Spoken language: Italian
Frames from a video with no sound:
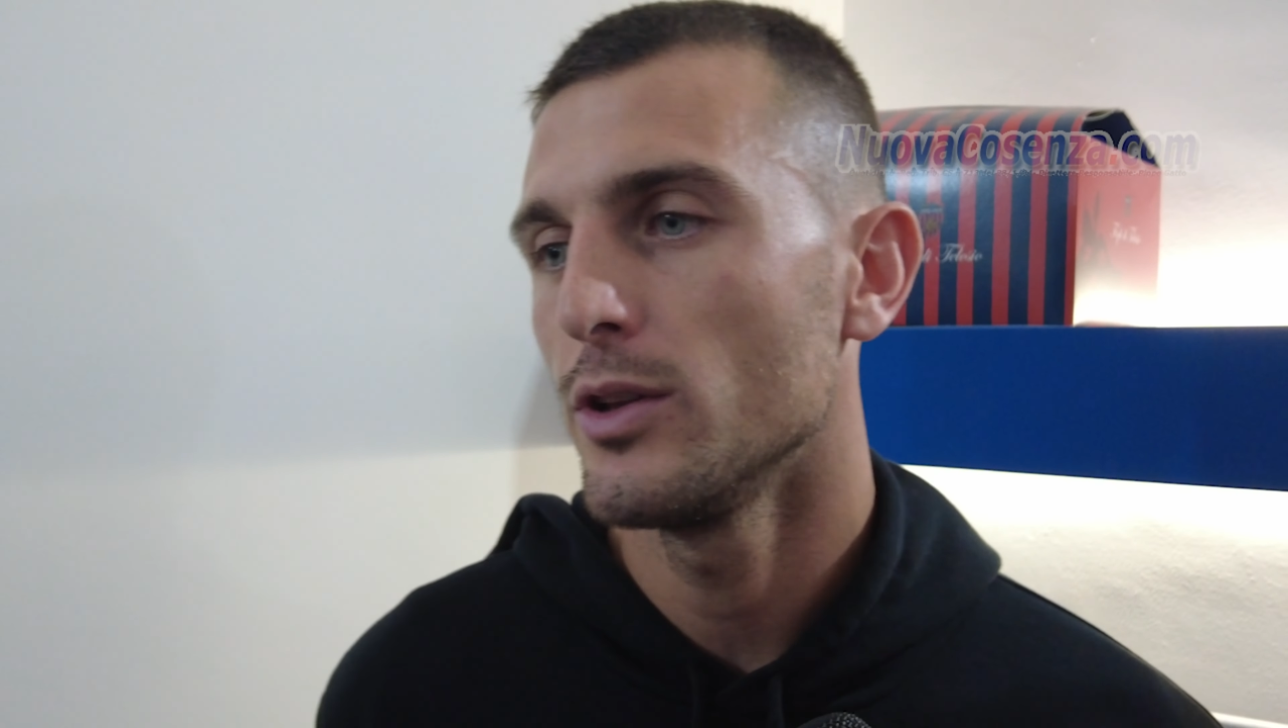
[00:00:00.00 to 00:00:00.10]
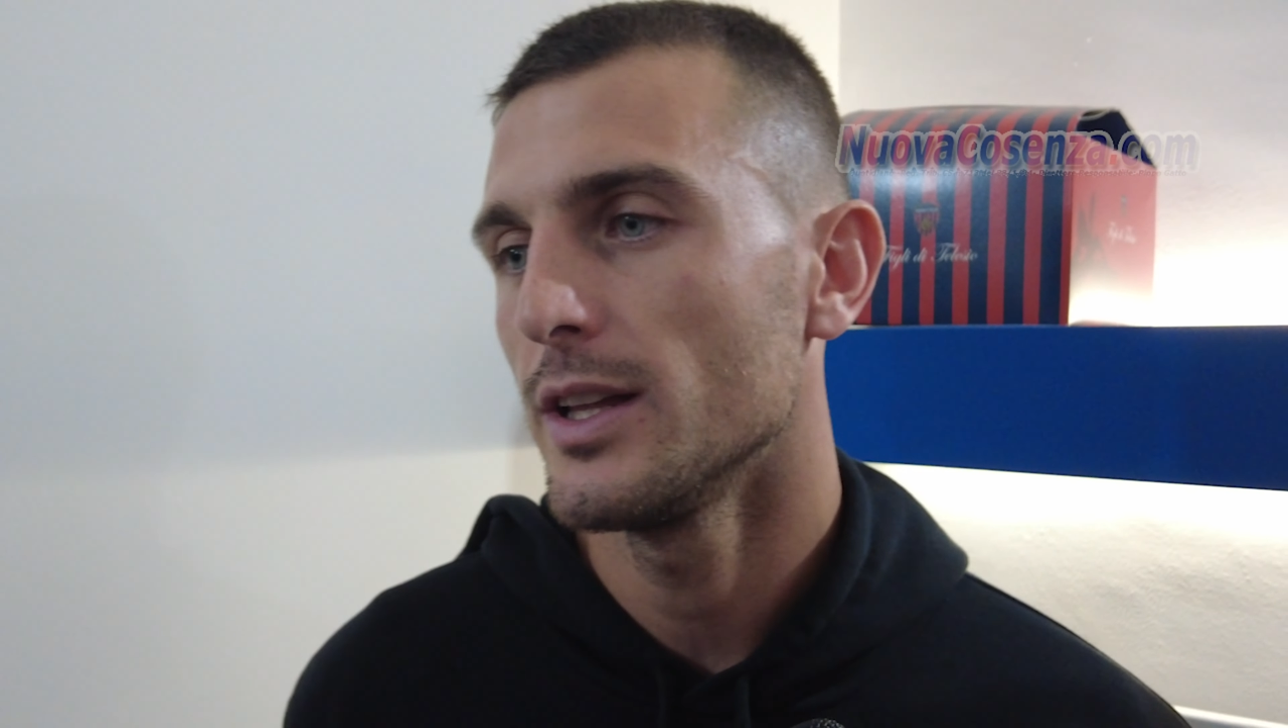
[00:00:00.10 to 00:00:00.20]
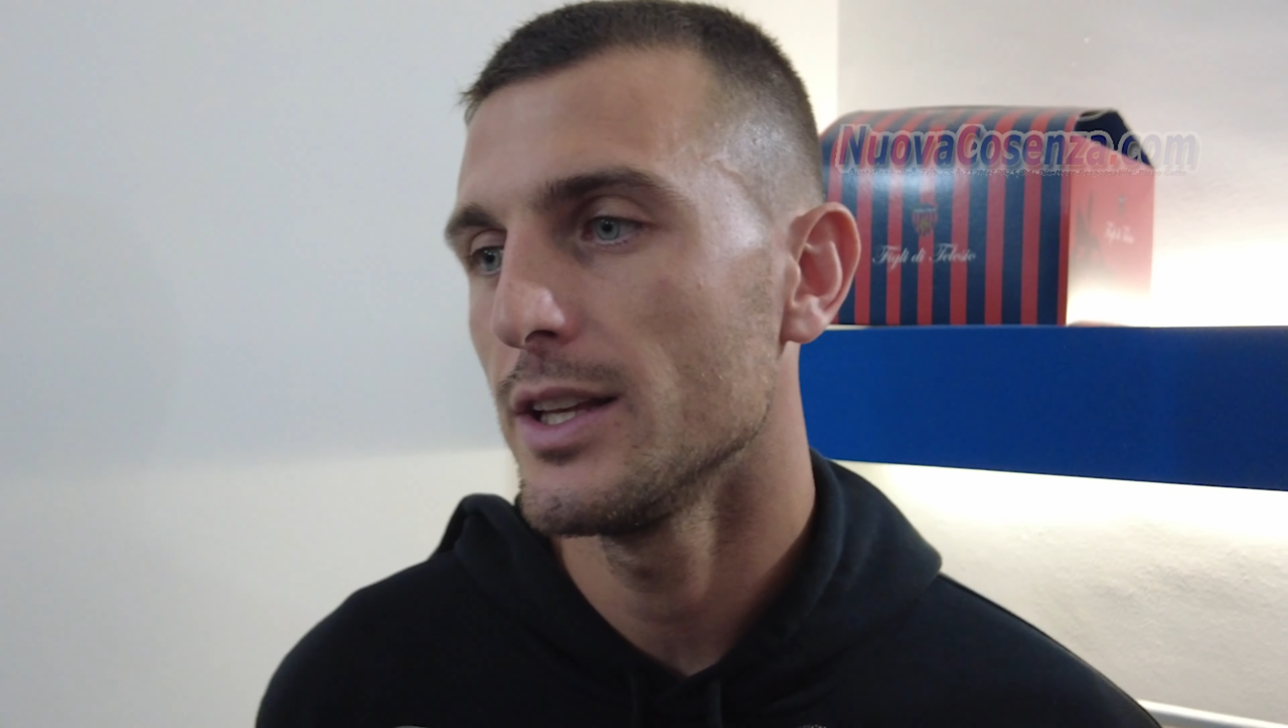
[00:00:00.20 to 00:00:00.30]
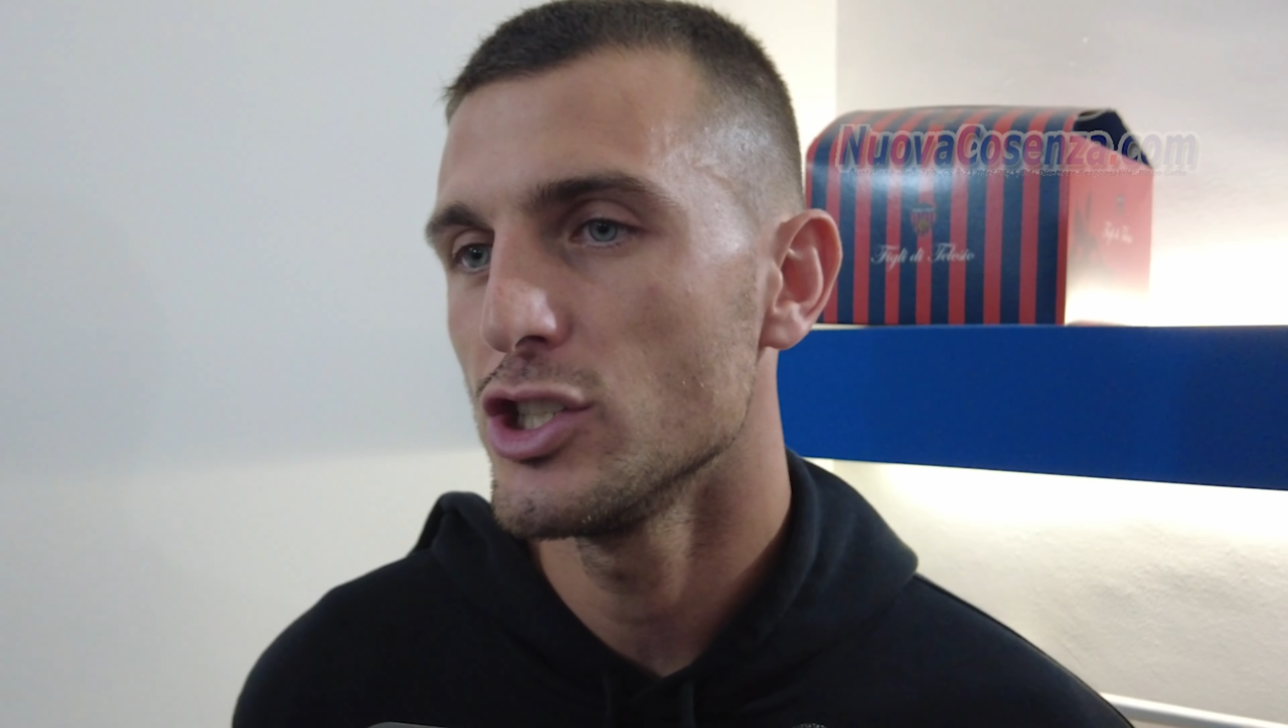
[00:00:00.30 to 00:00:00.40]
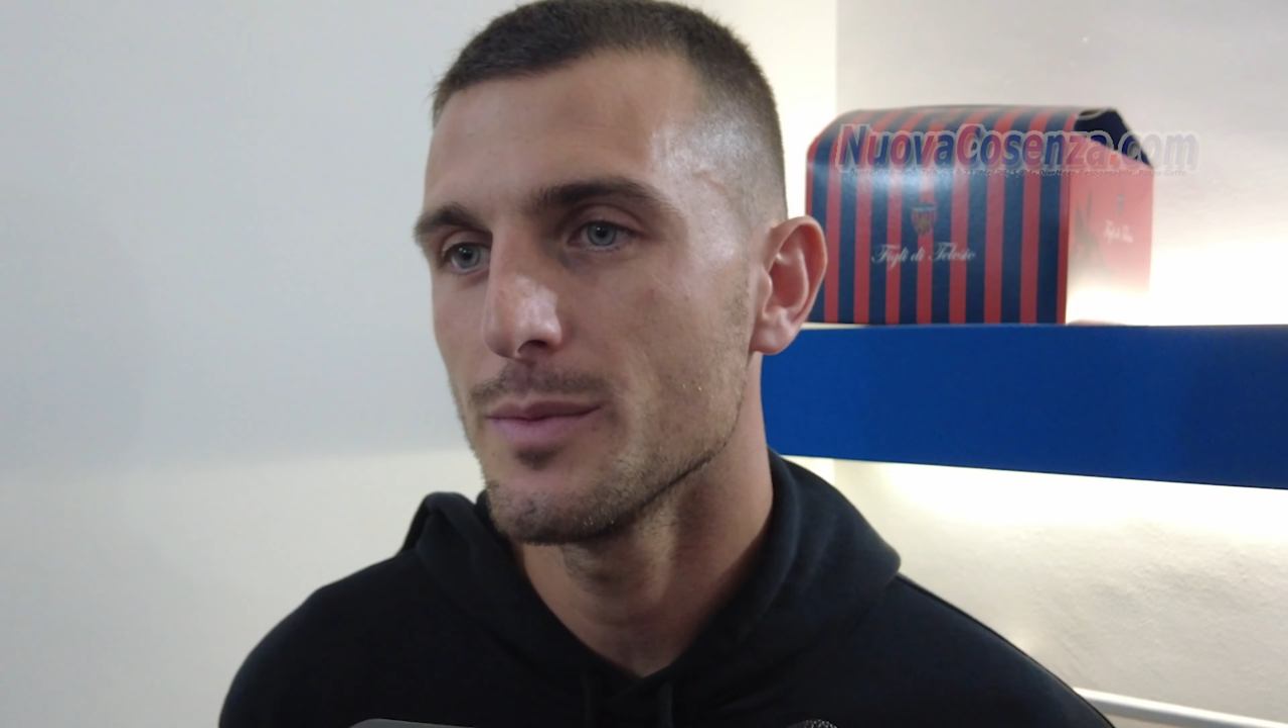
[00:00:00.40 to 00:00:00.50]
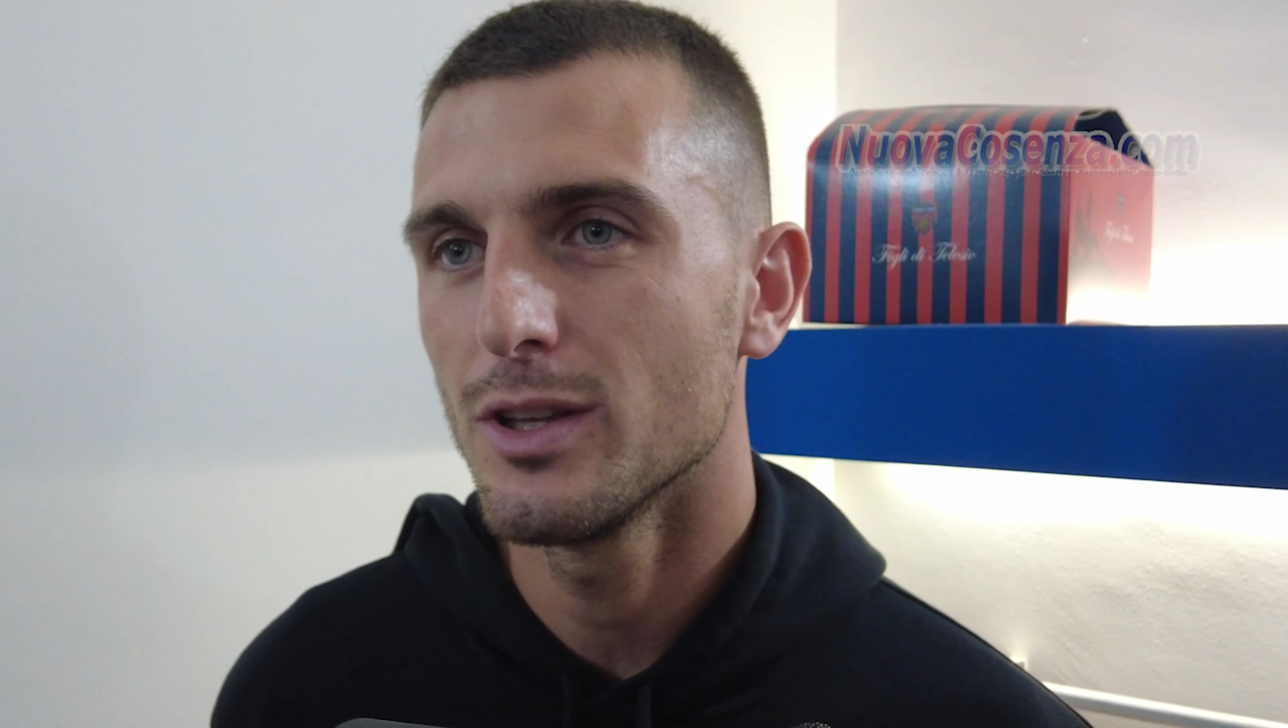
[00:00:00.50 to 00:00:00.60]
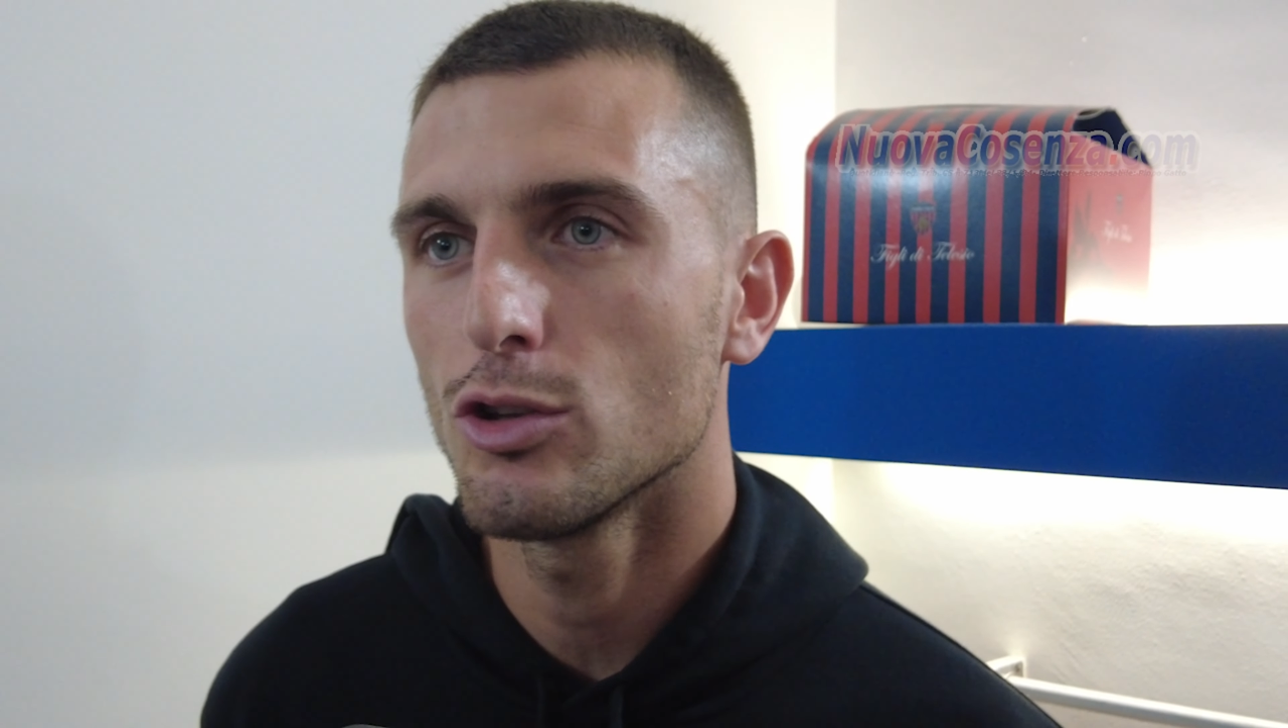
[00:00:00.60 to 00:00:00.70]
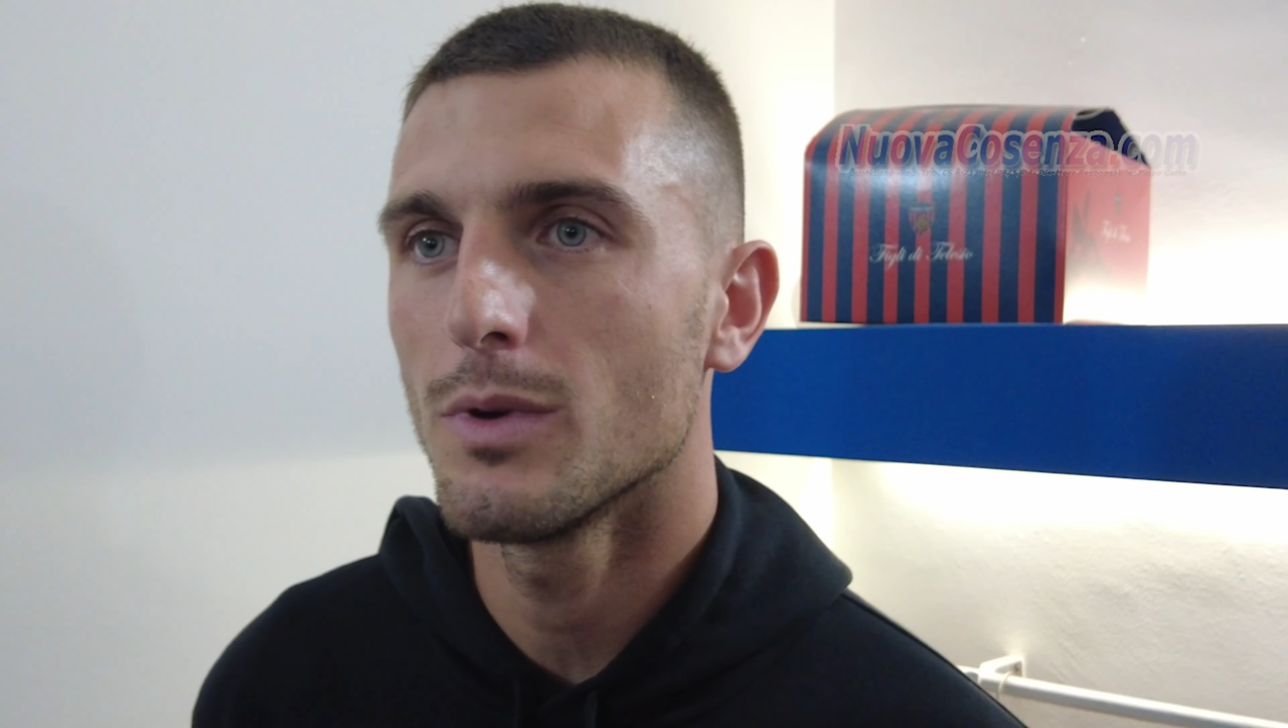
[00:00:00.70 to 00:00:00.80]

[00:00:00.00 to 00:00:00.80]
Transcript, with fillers: di atteggiamento